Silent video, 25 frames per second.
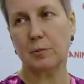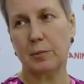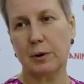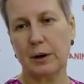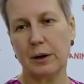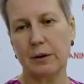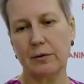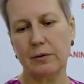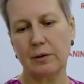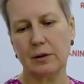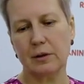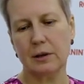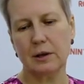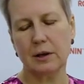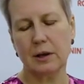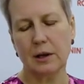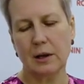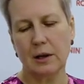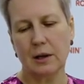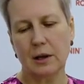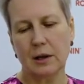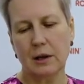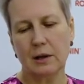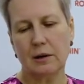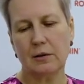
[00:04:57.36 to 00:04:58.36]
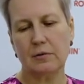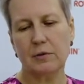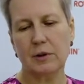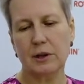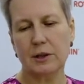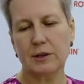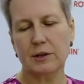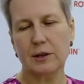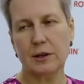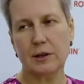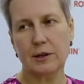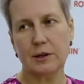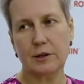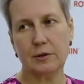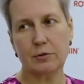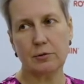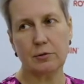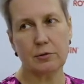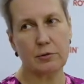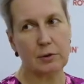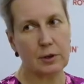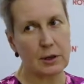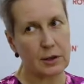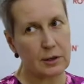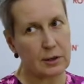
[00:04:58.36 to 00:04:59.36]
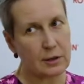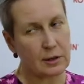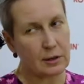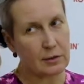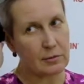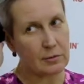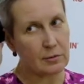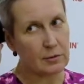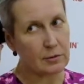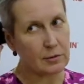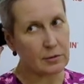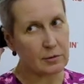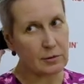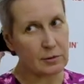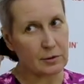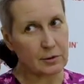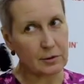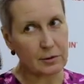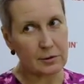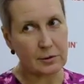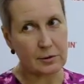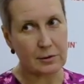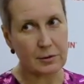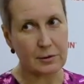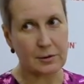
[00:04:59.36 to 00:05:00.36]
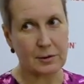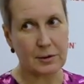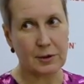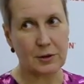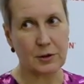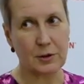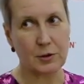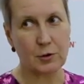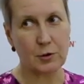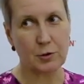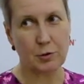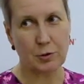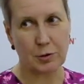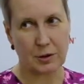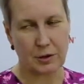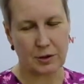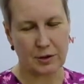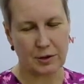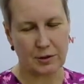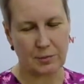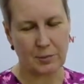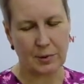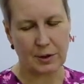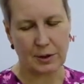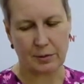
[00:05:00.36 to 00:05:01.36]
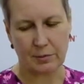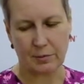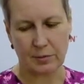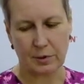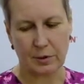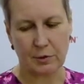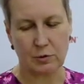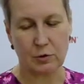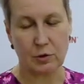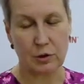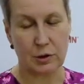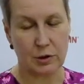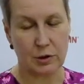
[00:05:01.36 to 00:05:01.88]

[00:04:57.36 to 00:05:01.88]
правило, владельцы утаскивают э, эти щетки себе, потому что